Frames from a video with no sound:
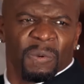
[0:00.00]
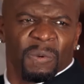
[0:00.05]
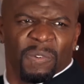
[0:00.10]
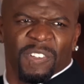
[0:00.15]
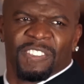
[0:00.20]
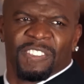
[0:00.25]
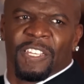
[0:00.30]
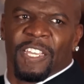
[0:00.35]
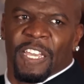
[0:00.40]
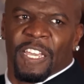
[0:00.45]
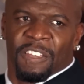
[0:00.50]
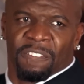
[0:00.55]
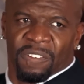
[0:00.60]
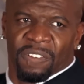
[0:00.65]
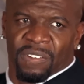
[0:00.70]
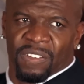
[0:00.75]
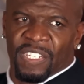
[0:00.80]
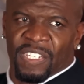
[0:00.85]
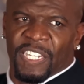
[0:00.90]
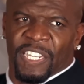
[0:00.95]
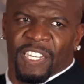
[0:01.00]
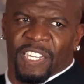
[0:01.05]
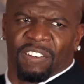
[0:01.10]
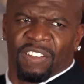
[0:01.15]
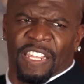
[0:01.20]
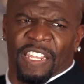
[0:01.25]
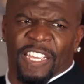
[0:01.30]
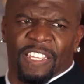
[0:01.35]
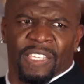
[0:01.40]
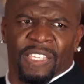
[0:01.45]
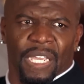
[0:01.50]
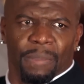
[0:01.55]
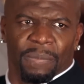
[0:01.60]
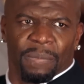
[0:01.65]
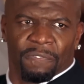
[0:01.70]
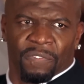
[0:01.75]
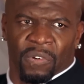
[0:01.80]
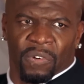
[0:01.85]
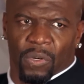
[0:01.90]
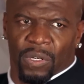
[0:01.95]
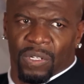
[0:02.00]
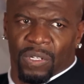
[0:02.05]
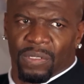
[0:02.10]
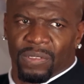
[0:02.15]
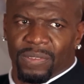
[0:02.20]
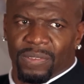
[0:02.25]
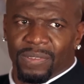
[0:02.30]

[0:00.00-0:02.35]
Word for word: Nadie se ha preocupado tanto por mí.